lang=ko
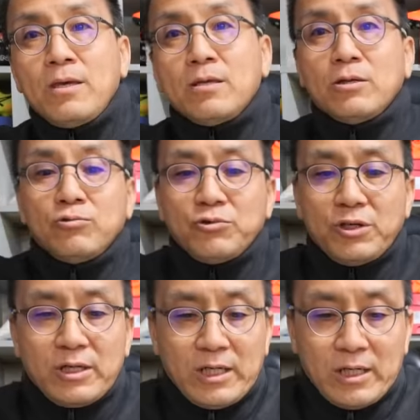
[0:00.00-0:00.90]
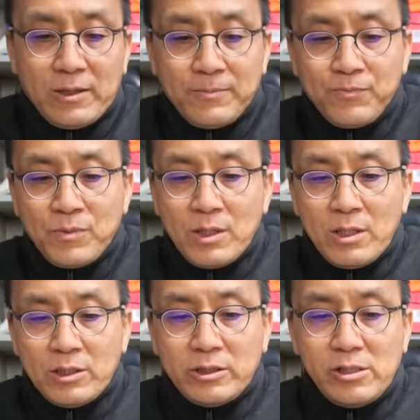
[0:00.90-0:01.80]
이런 우려가
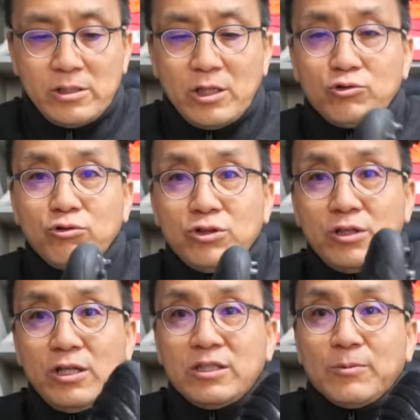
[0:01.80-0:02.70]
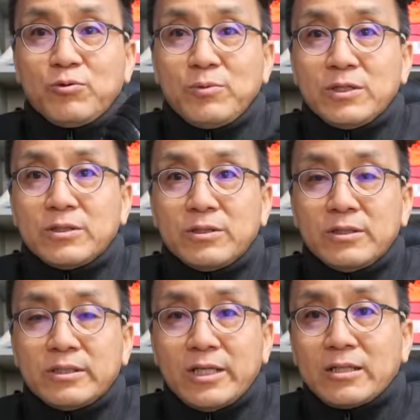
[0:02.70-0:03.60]
실제 출시된
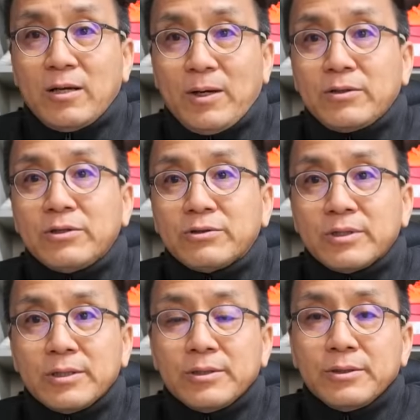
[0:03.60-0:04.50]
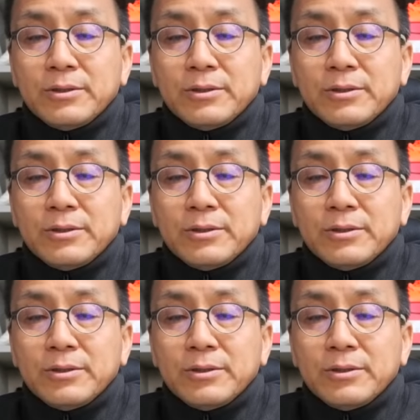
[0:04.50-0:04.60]
제품에서는 싹 다 바뀌어 있는 거예요.